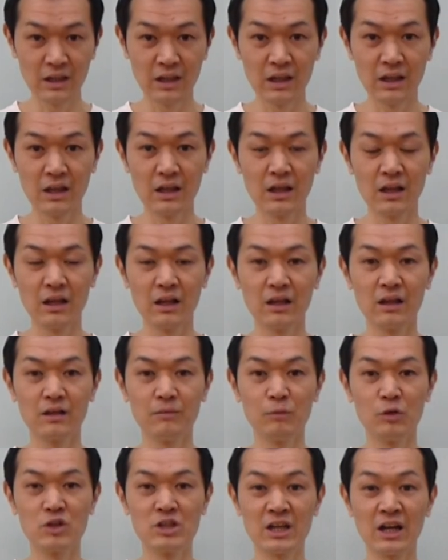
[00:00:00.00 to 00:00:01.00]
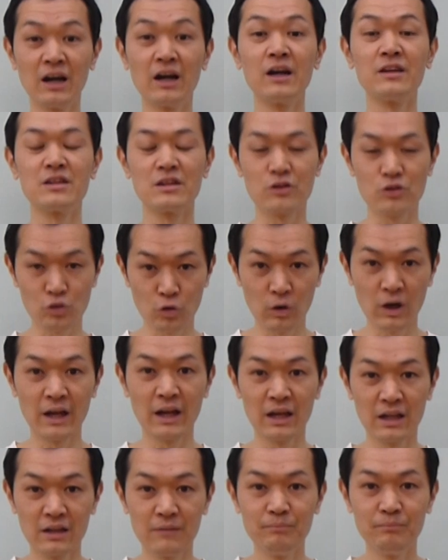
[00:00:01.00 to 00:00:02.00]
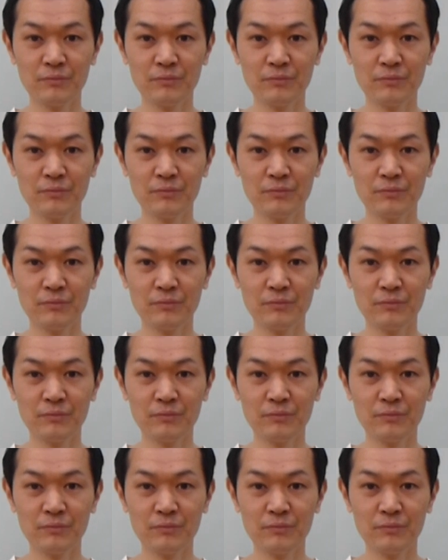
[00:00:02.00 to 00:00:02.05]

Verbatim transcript: えもう時間かかっちゃってしょうがない。